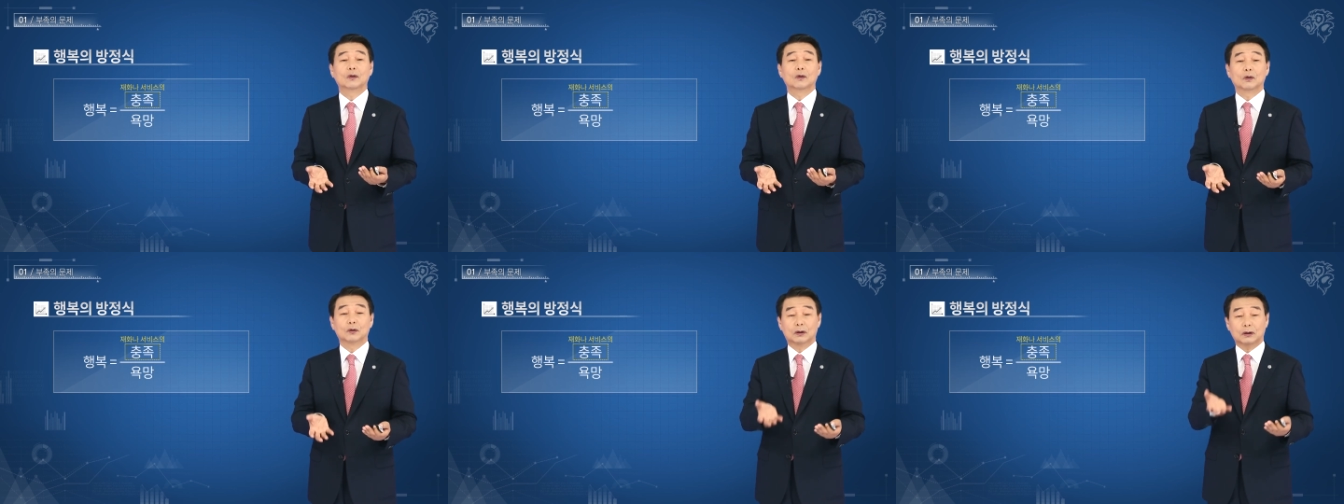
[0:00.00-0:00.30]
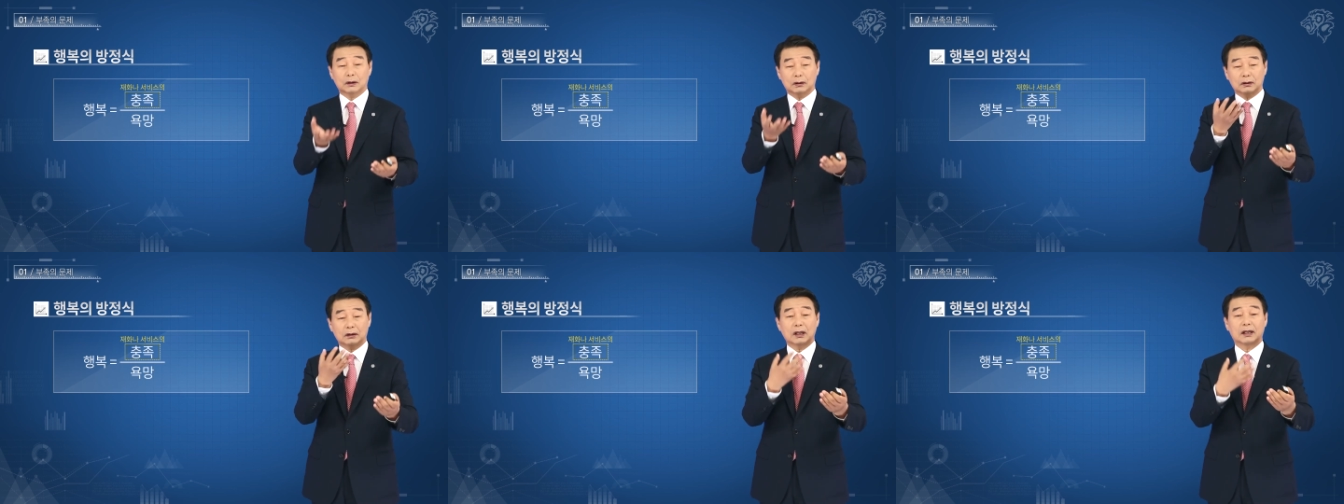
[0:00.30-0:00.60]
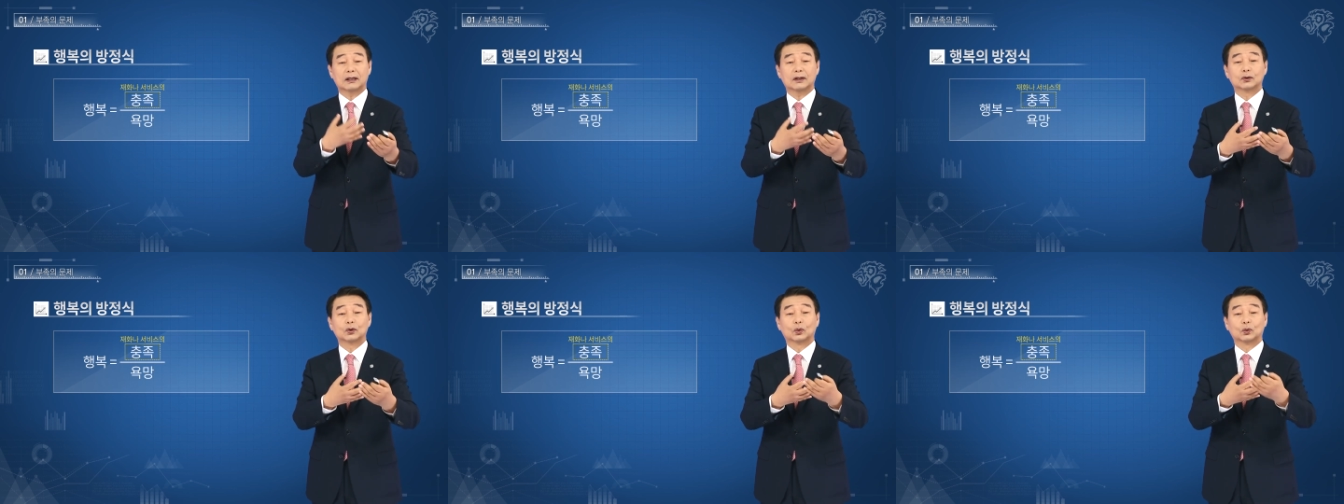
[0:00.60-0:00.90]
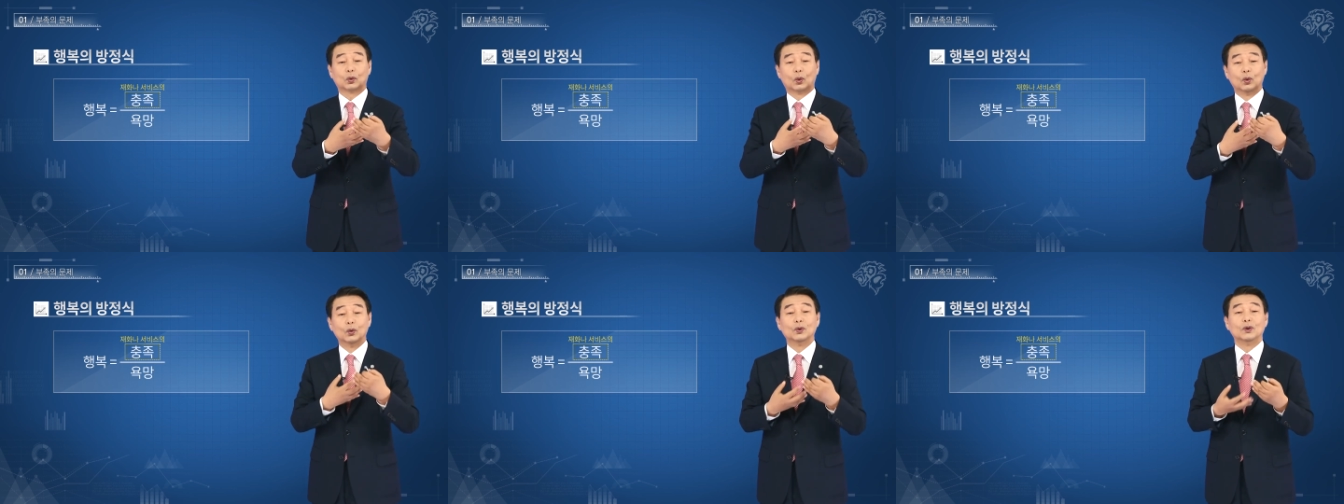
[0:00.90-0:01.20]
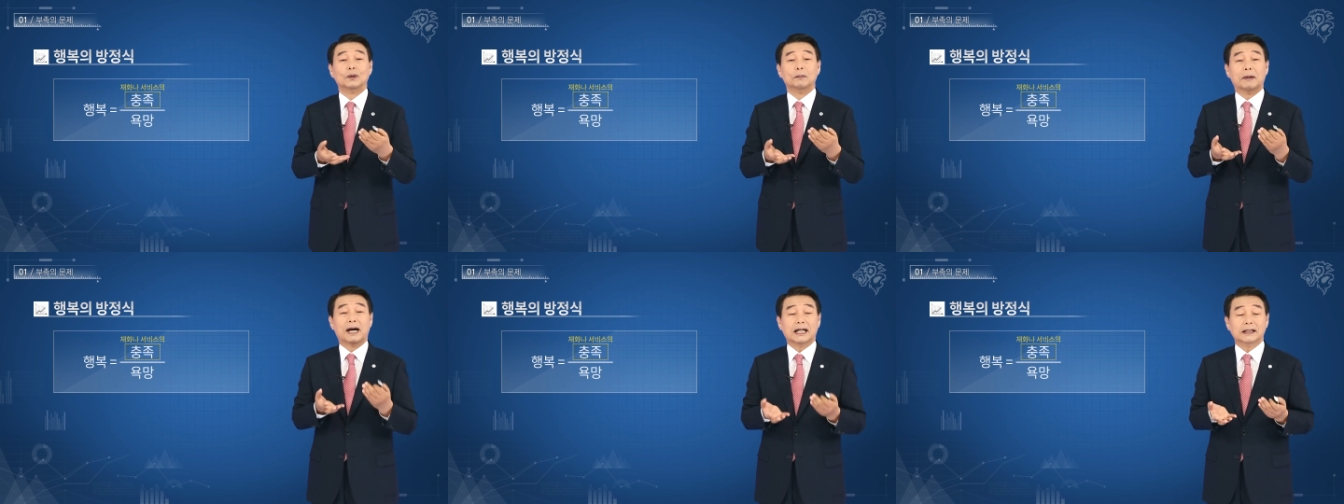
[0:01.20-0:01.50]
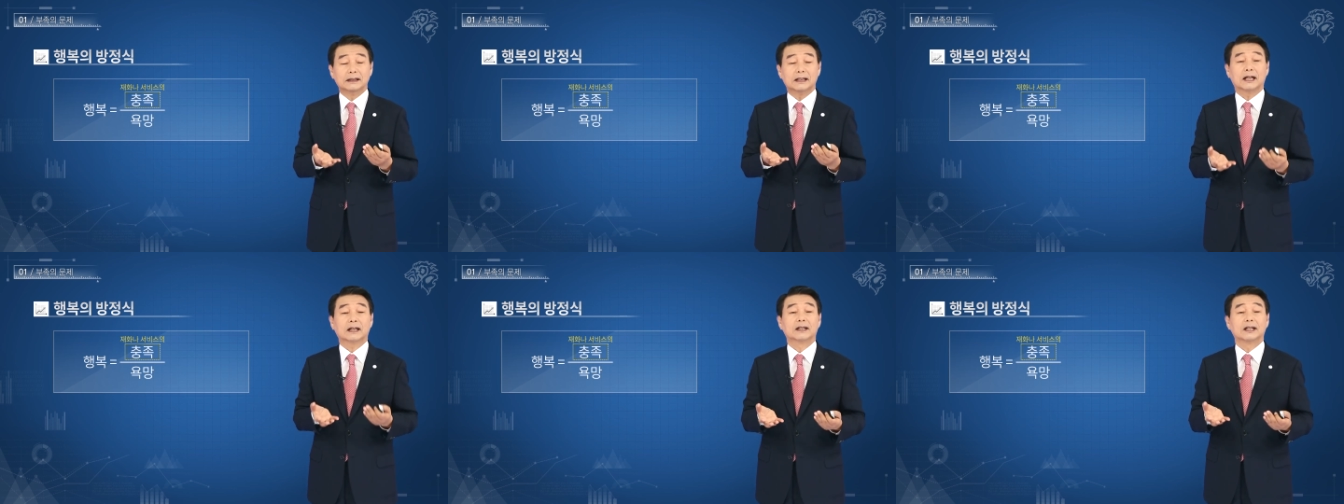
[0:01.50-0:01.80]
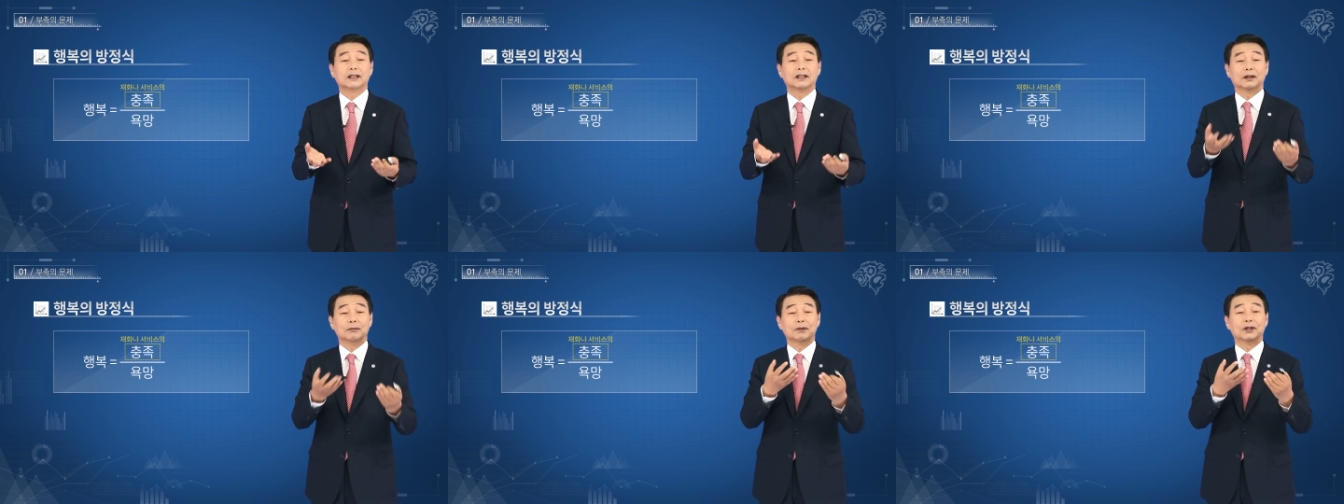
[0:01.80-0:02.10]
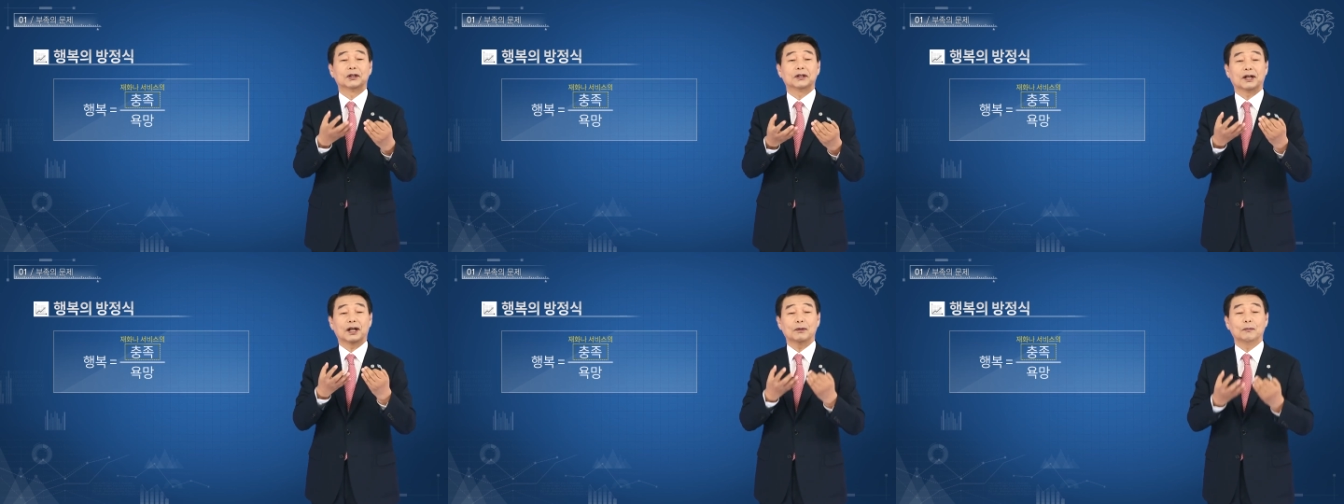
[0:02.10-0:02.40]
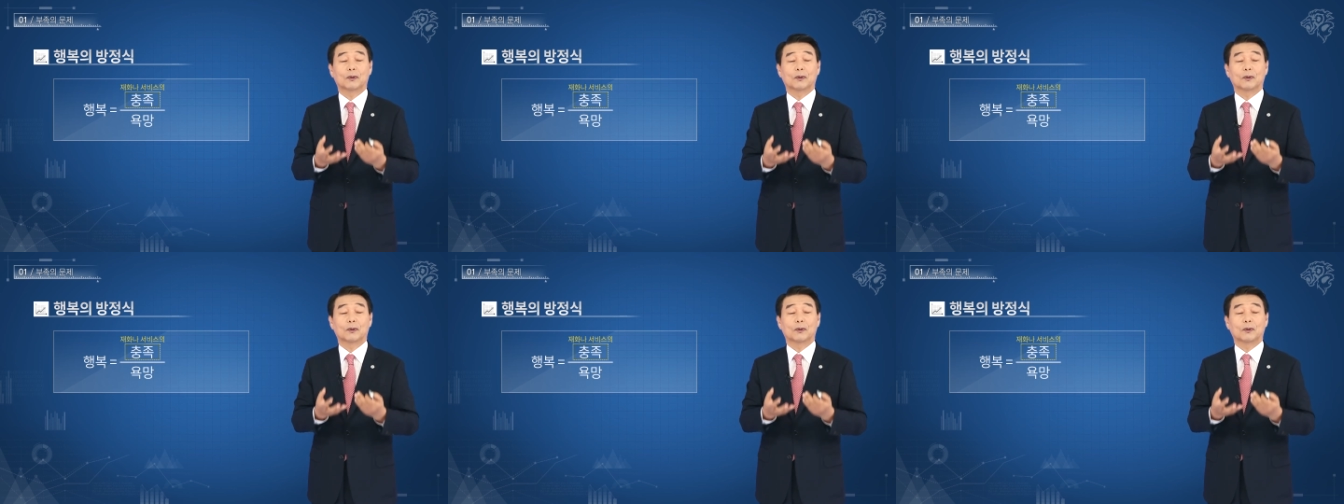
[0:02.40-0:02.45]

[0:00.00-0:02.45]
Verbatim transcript: 어, 따라서 돈을 많이 갖게 되면